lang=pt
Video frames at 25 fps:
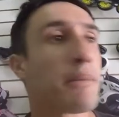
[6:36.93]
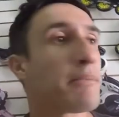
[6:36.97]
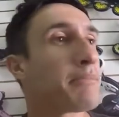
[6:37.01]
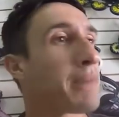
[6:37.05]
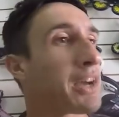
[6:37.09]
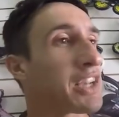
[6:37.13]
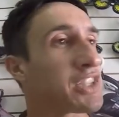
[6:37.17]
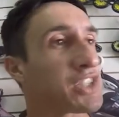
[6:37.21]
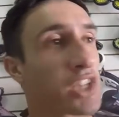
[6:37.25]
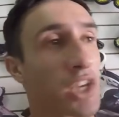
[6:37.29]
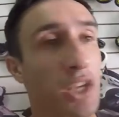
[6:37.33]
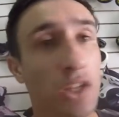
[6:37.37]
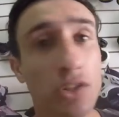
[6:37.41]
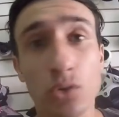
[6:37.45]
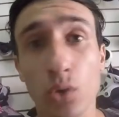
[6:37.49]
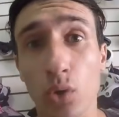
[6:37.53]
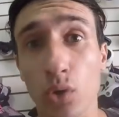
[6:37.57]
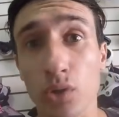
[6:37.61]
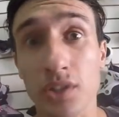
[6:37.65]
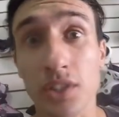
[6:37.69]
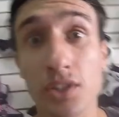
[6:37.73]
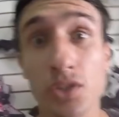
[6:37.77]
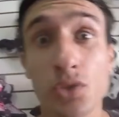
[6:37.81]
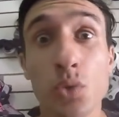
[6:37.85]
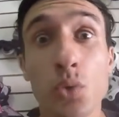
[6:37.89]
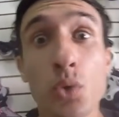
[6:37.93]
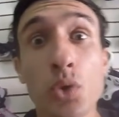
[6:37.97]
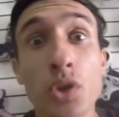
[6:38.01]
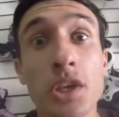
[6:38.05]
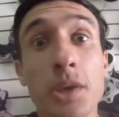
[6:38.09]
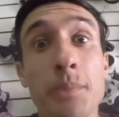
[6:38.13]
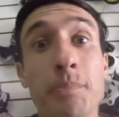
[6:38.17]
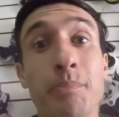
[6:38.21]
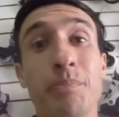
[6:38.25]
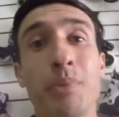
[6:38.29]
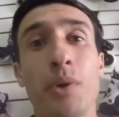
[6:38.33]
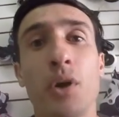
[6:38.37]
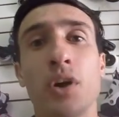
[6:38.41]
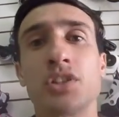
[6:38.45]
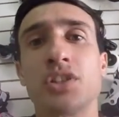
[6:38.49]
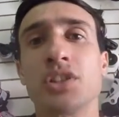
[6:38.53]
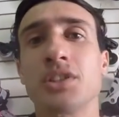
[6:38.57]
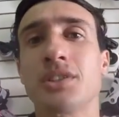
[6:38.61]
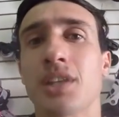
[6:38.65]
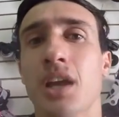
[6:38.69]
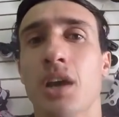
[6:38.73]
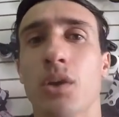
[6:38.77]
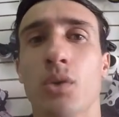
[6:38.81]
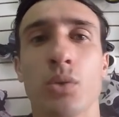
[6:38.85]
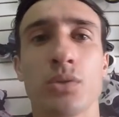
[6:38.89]
Baixei todas. O que pode
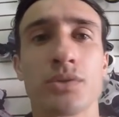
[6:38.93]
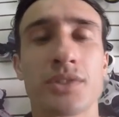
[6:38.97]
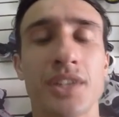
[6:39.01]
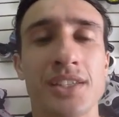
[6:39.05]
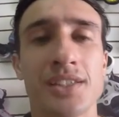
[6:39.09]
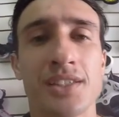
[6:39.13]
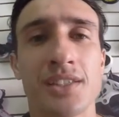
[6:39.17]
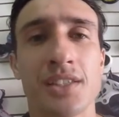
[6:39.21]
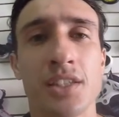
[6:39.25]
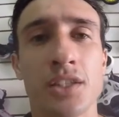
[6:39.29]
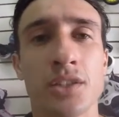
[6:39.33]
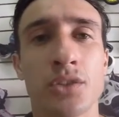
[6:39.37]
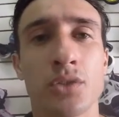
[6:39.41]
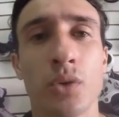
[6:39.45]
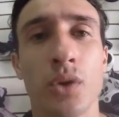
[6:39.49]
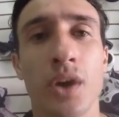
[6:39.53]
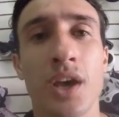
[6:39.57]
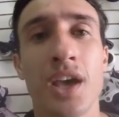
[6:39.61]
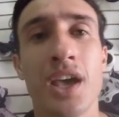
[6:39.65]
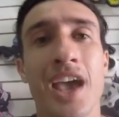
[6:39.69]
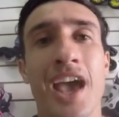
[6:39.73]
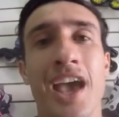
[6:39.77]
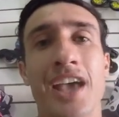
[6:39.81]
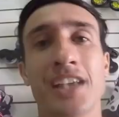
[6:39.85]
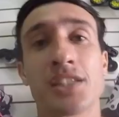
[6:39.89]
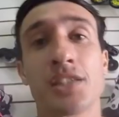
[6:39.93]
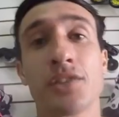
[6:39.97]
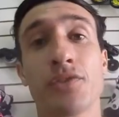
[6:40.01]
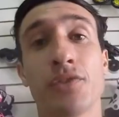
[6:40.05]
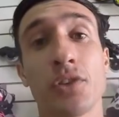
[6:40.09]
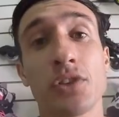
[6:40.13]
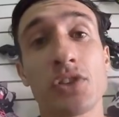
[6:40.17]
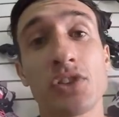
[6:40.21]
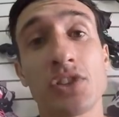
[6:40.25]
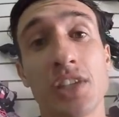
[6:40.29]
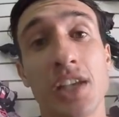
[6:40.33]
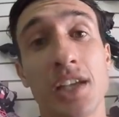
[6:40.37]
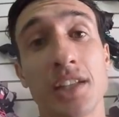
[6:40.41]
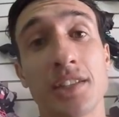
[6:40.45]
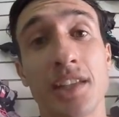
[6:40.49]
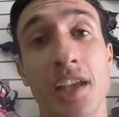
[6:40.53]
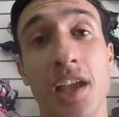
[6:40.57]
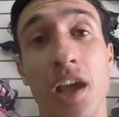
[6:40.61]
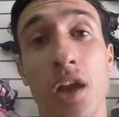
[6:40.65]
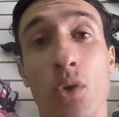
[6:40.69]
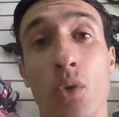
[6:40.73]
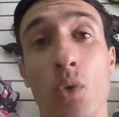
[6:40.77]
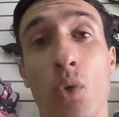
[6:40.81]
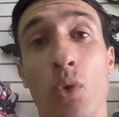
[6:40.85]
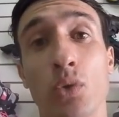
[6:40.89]
ter acontecido é se você
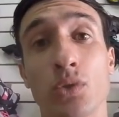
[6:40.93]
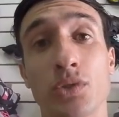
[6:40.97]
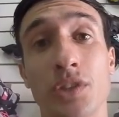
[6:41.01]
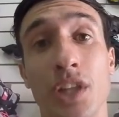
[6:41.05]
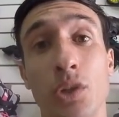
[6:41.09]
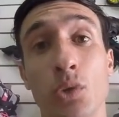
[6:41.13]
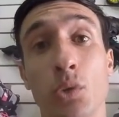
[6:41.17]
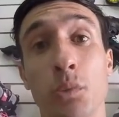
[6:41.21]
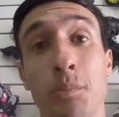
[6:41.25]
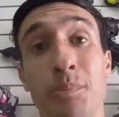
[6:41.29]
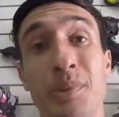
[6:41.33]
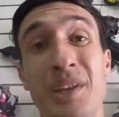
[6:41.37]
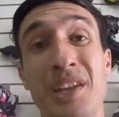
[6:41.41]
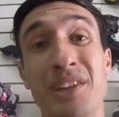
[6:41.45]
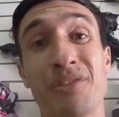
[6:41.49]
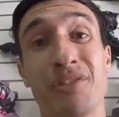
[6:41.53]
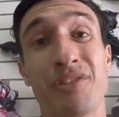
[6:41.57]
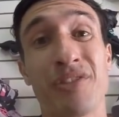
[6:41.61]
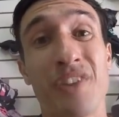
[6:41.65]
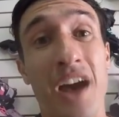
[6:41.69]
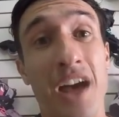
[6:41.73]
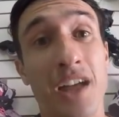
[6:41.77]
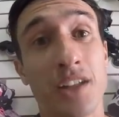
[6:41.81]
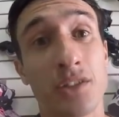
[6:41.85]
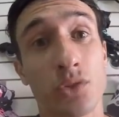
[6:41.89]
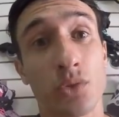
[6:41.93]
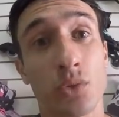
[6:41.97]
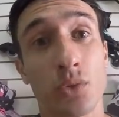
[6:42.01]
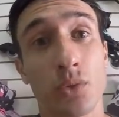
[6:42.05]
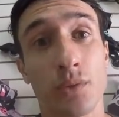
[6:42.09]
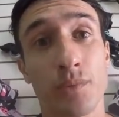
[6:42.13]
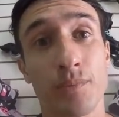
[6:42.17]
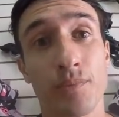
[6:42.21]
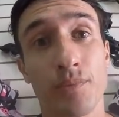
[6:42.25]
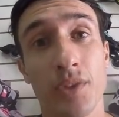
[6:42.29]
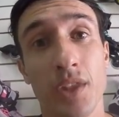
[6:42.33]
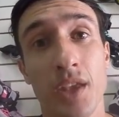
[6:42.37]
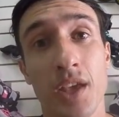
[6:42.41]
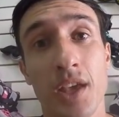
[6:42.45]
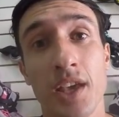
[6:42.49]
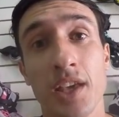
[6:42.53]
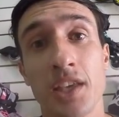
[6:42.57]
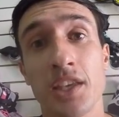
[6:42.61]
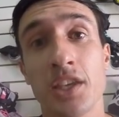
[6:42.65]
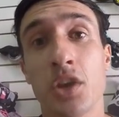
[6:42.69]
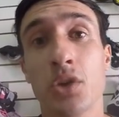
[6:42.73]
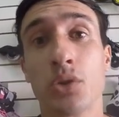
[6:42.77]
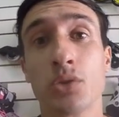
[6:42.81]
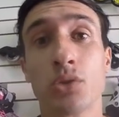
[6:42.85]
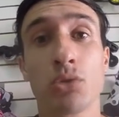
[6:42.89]
tem a conta no privado
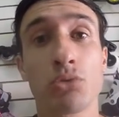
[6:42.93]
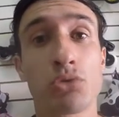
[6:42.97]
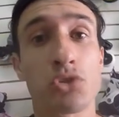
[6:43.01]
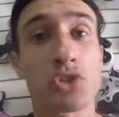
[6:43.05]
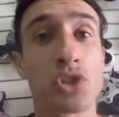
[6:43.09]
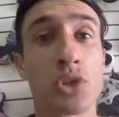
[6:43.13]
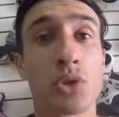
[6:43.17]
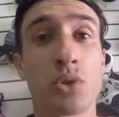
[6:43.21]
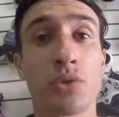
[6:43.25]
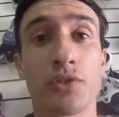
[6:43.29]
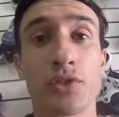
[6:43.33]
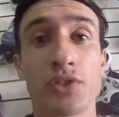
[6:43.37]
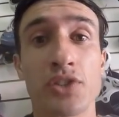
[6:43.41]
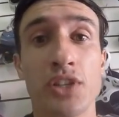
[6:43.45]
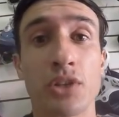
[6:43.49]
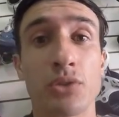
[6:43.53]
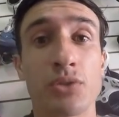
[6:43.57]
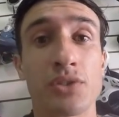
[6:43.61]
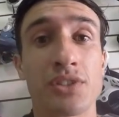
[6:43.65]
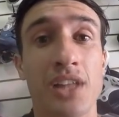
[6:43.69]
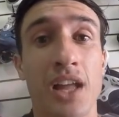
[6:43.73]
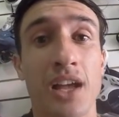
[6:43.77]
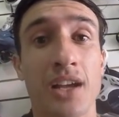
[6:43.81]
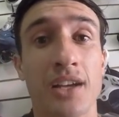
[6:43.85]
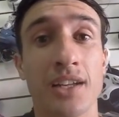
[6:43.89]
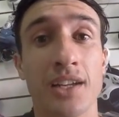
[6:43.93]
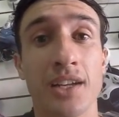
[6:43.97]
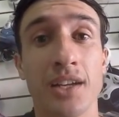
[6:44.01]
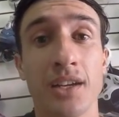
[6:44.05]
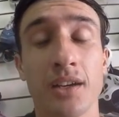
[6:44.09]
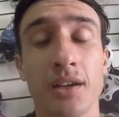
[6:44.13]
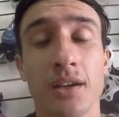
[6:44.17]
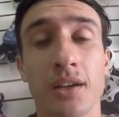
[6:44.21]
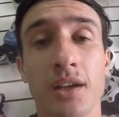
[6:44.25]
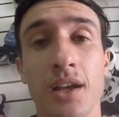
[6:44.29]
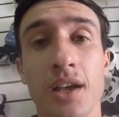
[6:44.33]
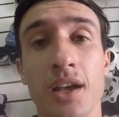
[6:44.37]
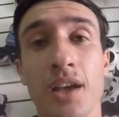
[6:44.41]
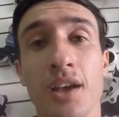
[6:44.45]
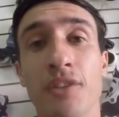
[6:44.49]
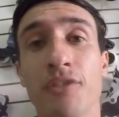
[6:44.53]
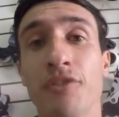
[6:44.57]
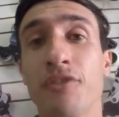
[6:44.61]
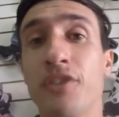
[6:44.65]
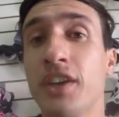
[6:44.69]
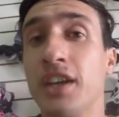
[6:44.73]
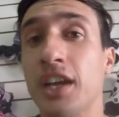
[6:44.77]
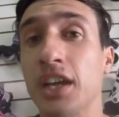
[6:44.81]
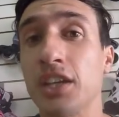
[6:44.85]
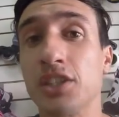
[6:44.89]
e eu não sigo você no Instagram,
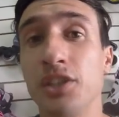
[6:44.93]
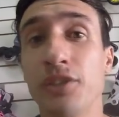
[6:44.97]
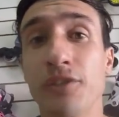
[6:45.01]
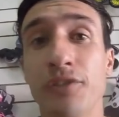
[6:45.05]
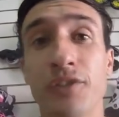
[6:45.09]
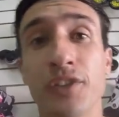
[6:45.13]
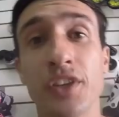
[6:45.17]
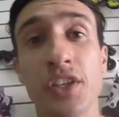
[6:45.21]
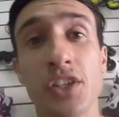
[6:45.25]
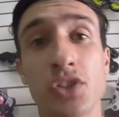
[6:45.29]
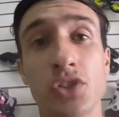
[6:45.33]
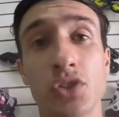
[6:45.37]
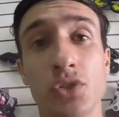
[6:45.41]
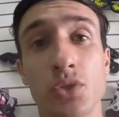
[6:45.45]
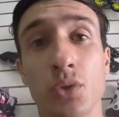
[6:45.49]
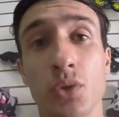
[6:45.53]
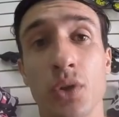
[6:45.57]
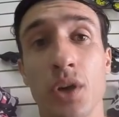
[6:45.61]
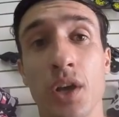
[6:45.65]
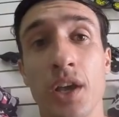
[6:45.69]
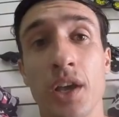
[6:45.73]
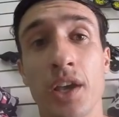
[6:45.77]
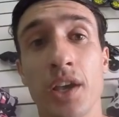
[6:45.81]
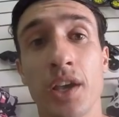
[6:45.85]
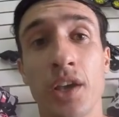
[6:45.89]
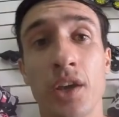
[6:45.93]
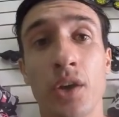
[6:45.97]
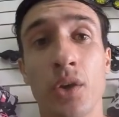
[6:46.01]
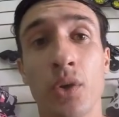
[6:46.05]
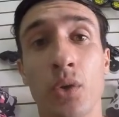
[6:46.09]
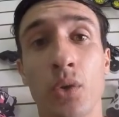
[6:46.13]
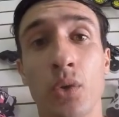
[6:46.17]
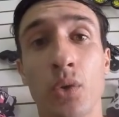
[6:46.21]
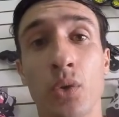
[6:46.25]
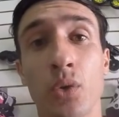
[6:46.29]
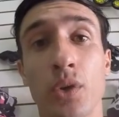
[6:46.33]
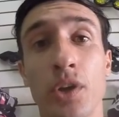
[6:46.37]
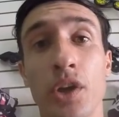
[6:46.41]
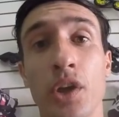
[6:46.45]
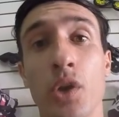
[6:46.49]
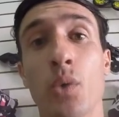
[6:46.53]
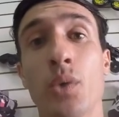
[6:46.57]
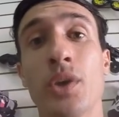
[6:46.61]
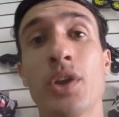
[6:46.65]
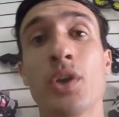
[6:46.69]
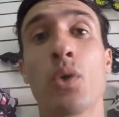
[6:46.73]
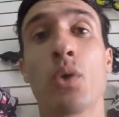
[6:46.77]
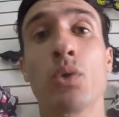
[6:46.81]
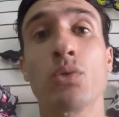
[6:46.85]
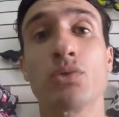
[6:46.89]
fica difícil eu,
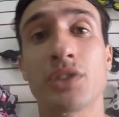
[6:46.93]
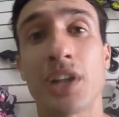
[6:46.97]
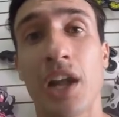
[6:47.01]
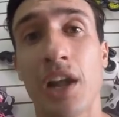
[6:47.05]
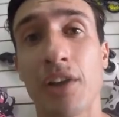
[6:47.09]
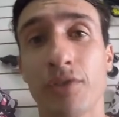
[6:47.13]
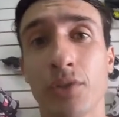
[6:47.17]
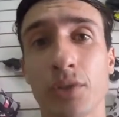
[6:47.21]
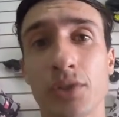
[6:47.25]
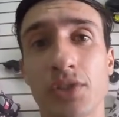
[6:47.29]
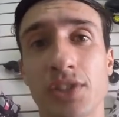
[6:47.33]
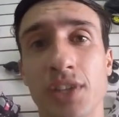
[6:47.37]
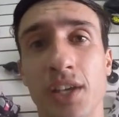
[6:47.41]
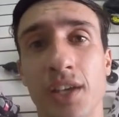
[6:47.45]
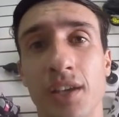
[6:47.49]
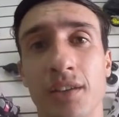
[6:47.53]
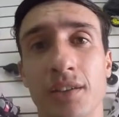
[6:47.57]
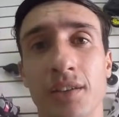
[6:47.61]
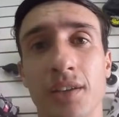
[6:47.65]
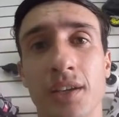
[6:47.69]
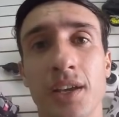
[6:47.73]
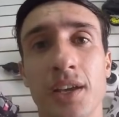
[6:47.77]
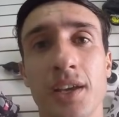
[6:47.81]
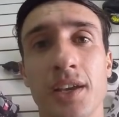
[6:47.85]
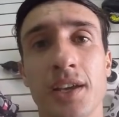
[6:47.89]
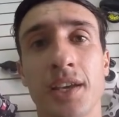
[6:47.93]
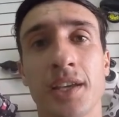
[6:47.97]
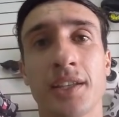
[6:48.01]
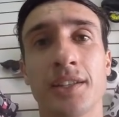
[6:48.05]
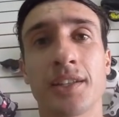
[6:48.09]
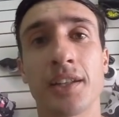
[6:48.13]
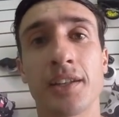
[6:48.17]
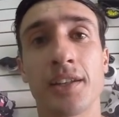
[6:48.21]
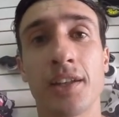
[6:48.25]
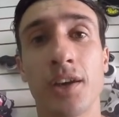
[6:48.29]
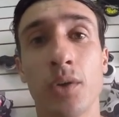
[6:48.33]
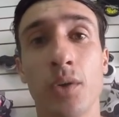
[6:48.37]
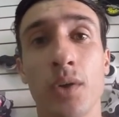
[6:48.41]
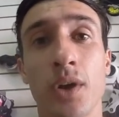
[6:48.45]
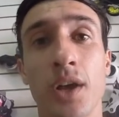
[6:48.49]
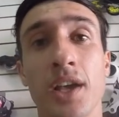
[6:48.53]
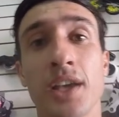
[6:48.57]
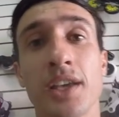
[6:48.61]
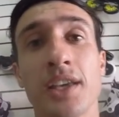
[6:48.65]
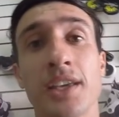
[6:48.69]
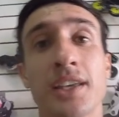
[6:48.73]
eu encontrar você, entendeu?